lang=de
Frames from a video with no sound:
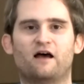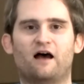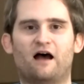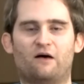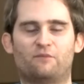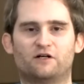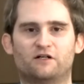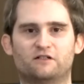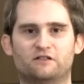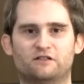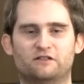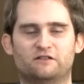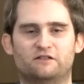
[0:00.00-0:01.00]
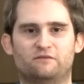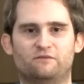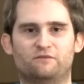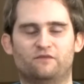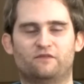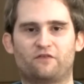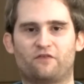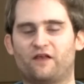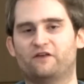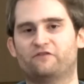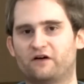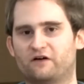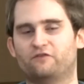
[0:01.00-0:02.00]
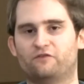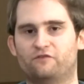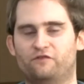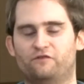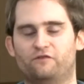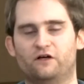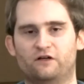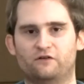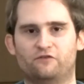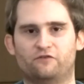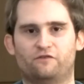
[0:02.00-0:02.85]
aber äh, dass es einfach äh,